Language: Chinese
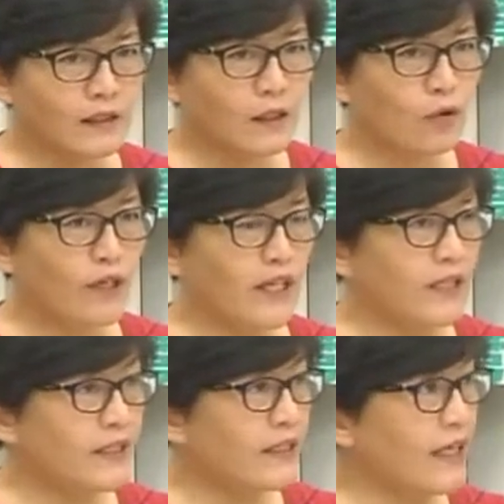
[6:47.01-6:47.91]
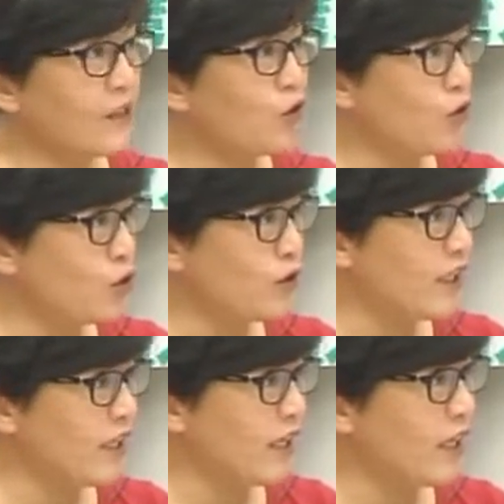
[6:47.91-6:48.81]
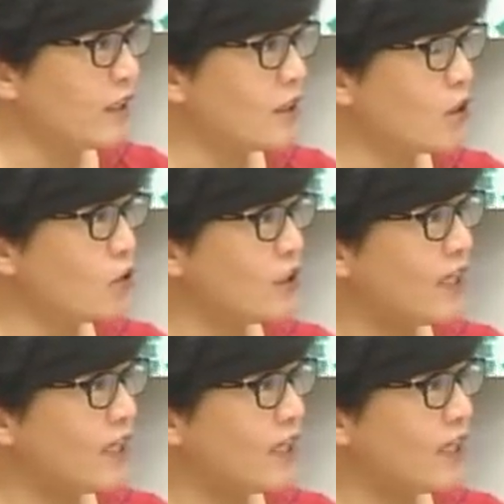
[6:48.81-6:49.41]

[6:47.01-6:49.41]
这个会议呢，在一九九七年的时候就